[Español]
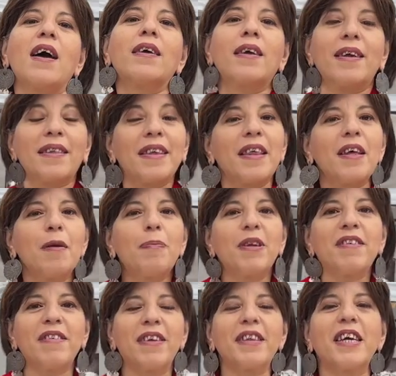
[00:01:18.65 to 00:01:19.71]
agenda del
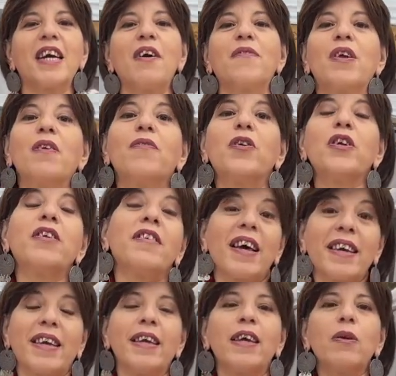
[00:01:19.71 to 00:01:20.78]
presidente Gabriel Boric
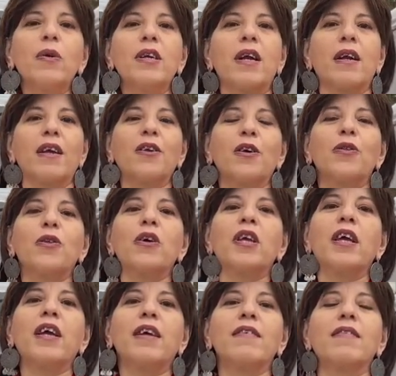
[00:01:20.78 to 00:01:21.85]
aquí en nuestra región de
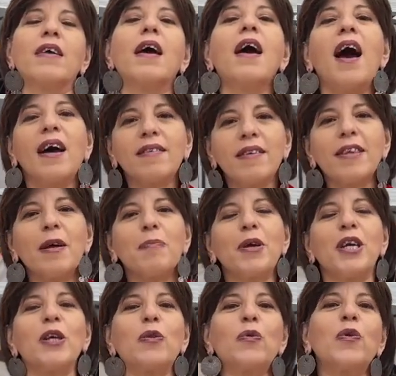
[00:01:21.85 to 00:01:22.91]
O'Higgins. Así
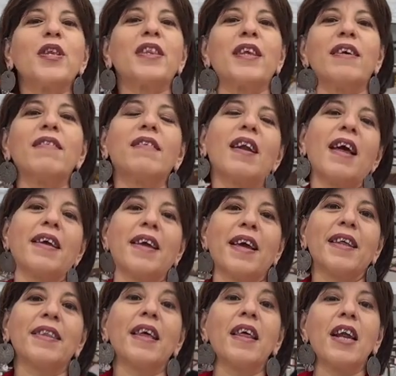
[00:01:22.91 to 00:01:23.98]
también estuvo intensa la
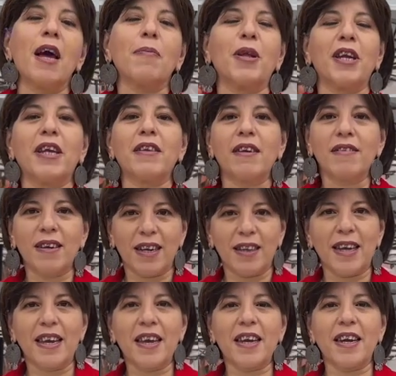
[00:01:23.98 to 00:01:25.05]
agenda de la ministra
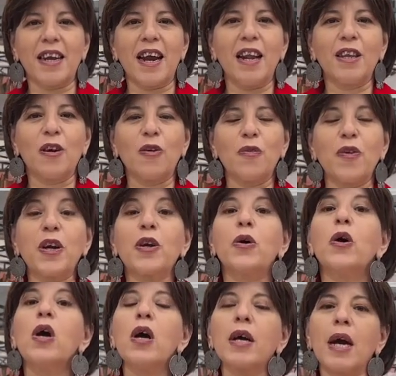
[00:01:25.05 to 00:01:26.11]
secretaria general de Gobierno,
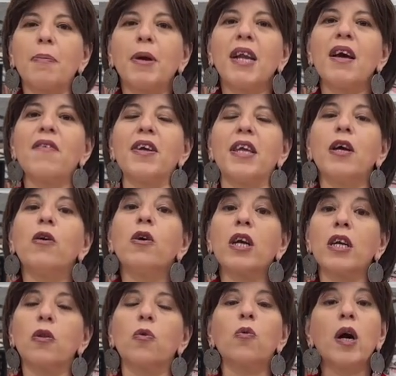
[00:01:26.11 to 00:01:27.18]
Camila Vallejo,
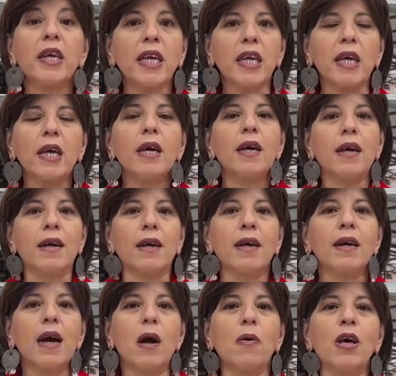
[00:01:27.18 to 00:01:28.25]
quien estuvo aquí, en
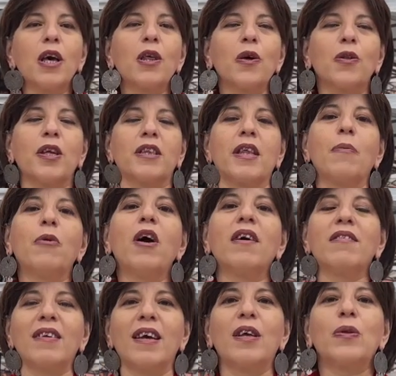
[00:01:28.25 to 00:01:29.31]
Rancagua, desde donde estamos
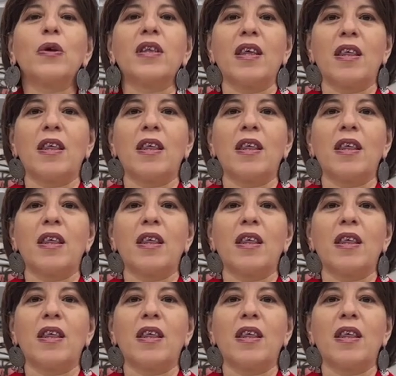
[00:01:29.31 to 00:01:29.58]
haciendo este